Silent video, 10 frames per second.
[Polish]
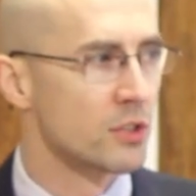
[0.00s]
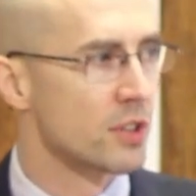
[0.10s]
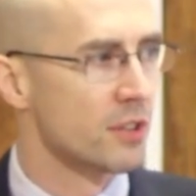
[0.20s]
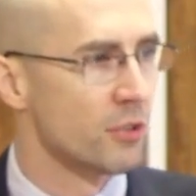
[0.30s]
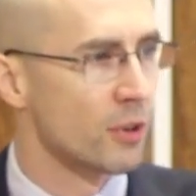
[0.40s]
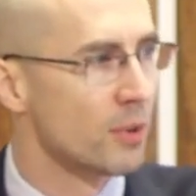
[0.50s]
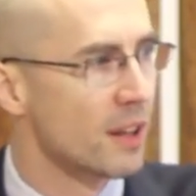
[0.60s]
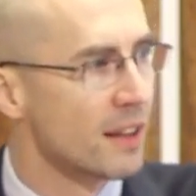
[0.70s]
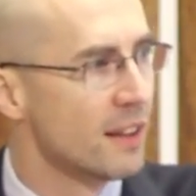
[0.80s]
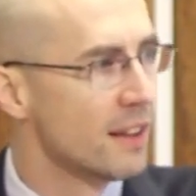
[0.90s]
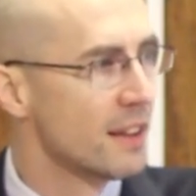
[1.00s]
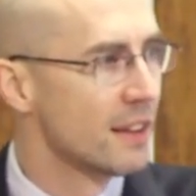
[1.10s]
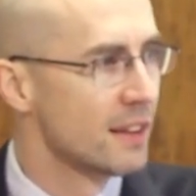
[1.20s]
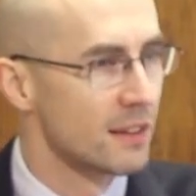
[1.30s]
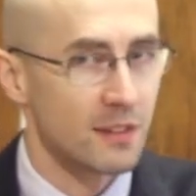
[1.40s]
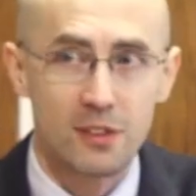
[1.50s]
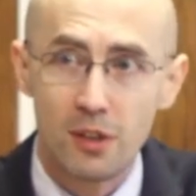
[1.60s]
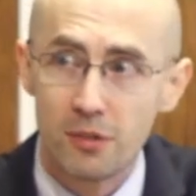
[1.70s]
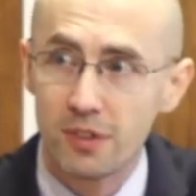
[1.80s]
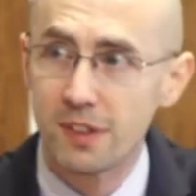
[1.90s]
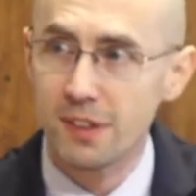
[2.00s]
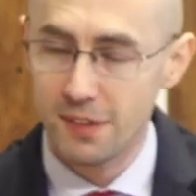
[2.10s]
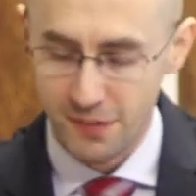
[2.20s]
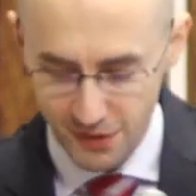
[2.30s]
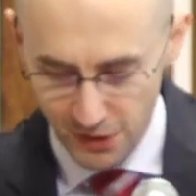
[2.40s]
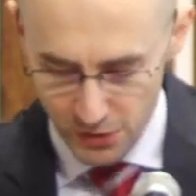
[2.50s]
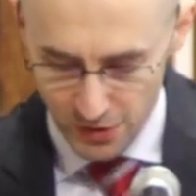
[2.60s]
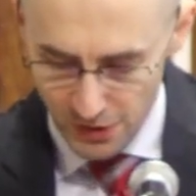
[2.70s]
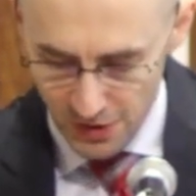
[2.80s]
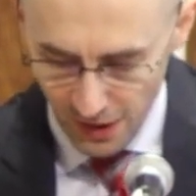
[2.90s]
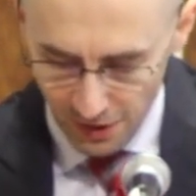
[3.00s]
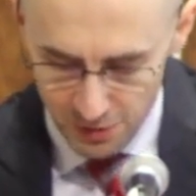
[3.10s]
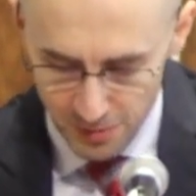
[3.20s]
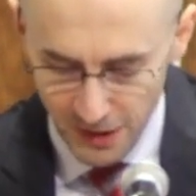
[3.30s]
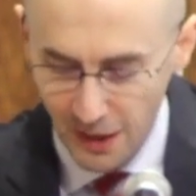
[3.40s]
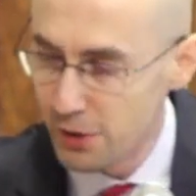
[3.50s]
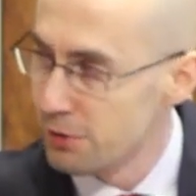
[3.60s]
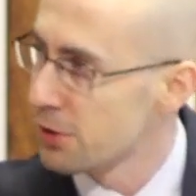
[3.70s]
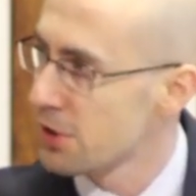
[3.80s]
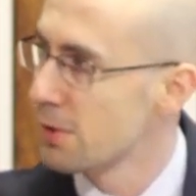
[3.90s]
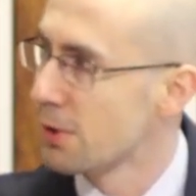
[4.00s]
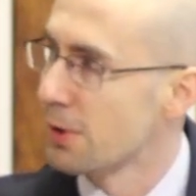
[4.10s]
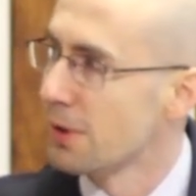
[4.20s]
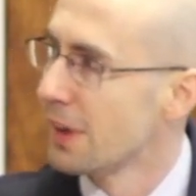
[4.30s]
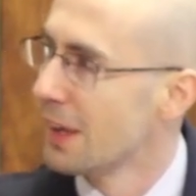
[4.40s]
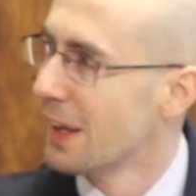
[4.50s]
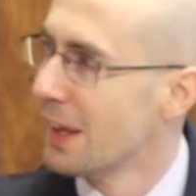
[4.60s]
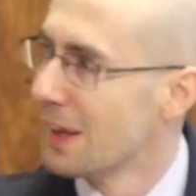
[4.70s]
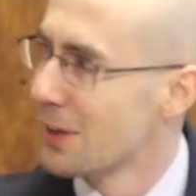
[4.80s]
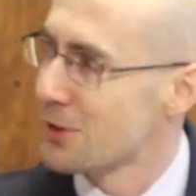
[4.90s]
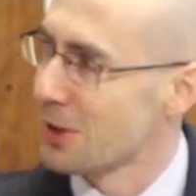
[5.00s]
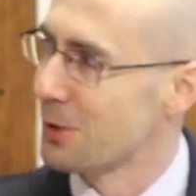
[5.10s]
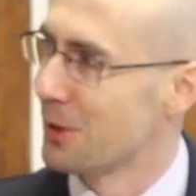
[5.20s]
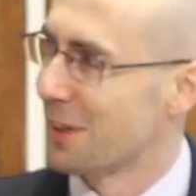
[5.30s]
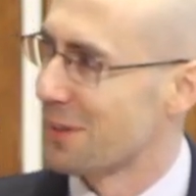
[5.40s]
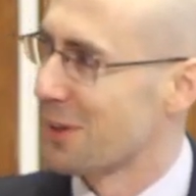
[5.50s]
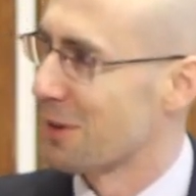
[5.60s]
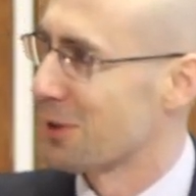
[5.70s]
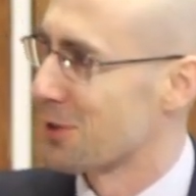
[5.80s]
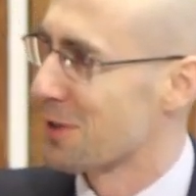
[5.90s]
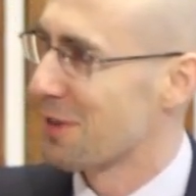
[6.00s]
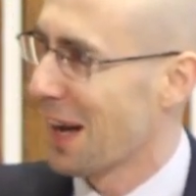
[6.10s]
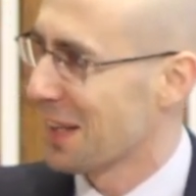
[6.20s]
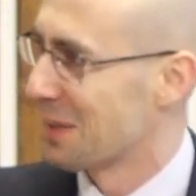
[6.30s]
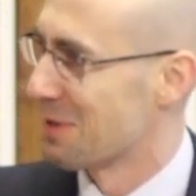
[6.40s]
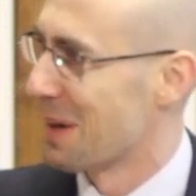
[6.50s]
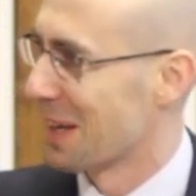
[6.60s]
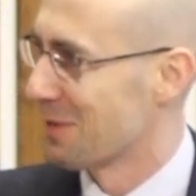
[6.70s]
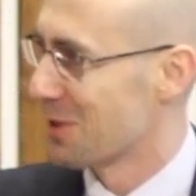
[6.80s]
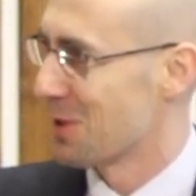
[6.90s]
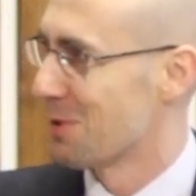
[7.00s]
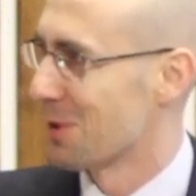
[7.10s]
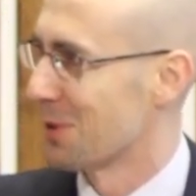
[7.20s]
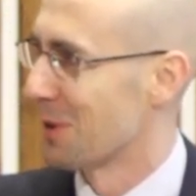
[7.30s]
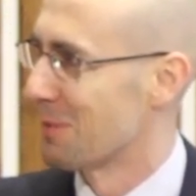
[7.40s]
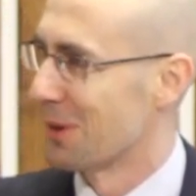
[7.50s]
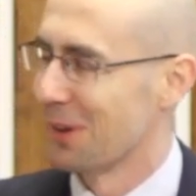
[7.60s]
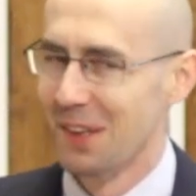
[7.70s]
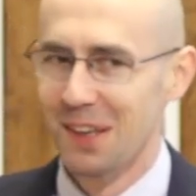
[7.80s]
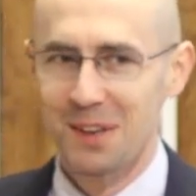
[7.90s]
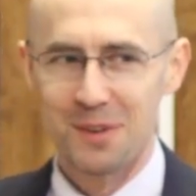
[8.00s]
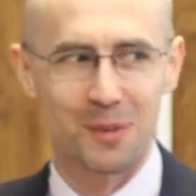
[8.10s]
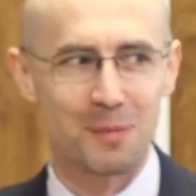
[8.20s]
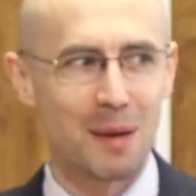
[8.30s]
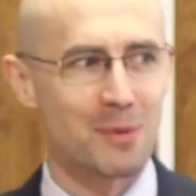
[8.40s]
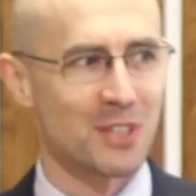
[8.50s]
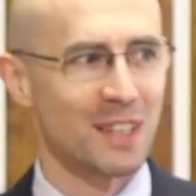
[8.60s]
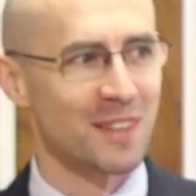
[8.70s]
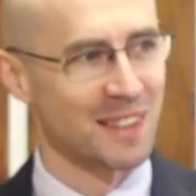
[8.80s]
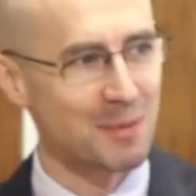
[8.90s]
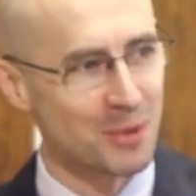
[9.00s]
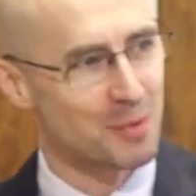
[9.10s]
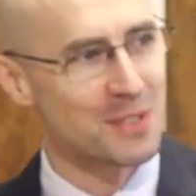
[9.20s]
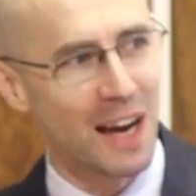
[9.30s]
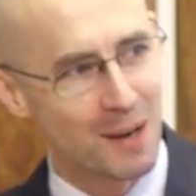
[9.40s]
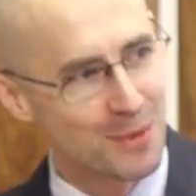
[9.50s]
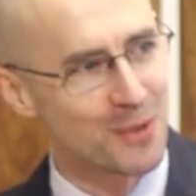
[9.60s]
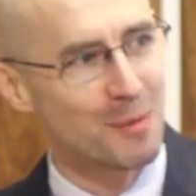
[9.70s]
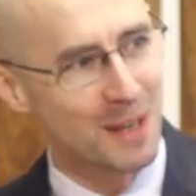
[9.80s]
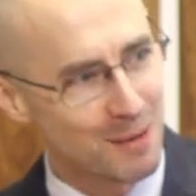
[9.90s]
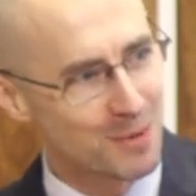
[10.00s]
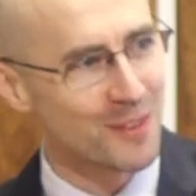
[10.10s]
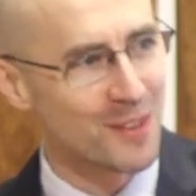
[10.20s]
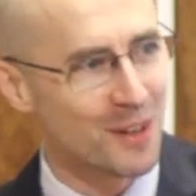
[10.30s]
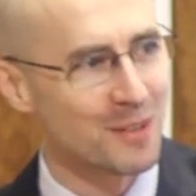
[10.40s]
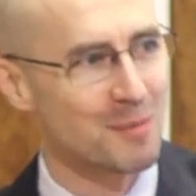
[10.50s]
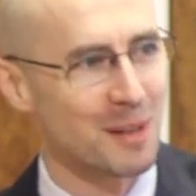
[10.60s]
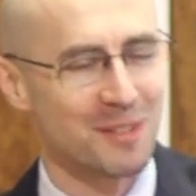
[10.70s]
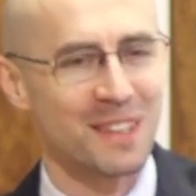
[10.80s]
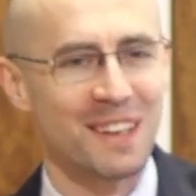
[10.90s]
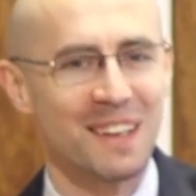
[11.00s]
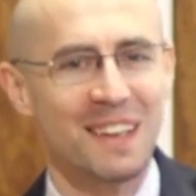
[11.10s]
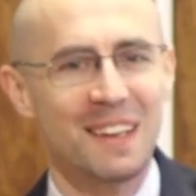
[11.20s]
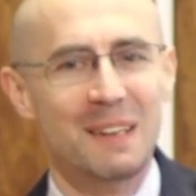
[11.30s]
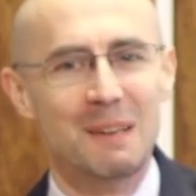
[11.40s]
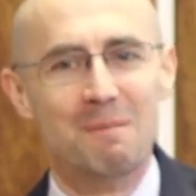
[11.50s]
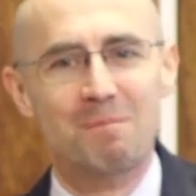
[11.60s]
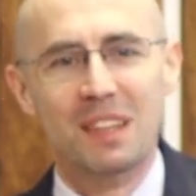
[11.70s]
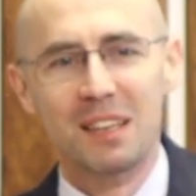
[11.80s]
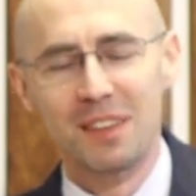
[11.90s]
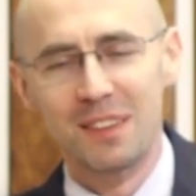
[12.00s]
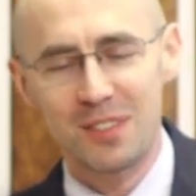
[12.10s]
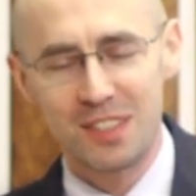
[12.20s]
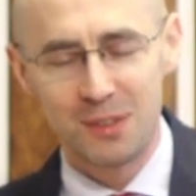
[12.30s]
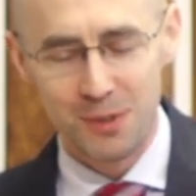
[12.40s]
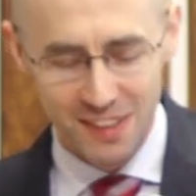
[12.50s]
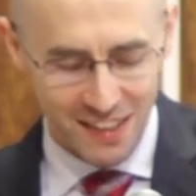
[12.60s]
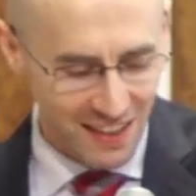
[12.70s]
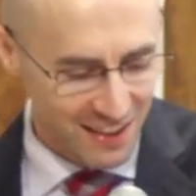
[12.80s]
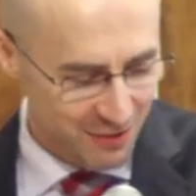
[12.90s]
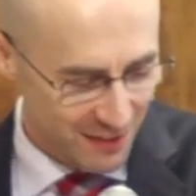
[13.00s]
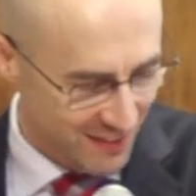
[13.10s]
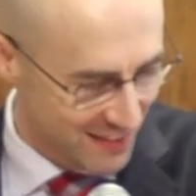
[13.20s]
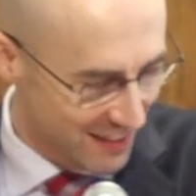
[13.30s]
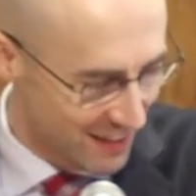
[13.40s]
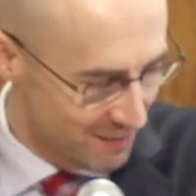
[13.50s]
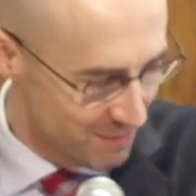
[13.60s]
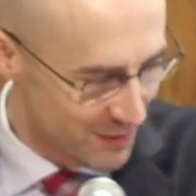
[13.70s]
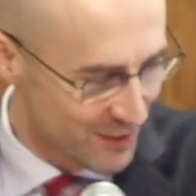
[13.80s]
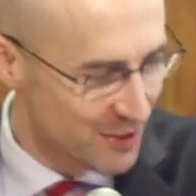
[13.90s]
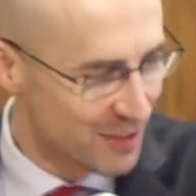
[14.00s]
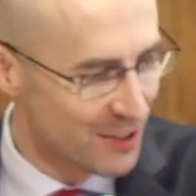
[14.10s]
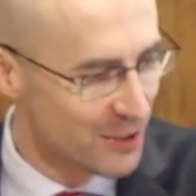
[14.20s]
czy w ogóle zdrowy styl życia wymagają wysiłku. Szczególnie zdrowe odżywianie wymaga wysiłku, no bo rozumiemy, że jedzenie może być albo dobre, albo zdrowe, prawda? Więc szczególnie kwestia zdrowego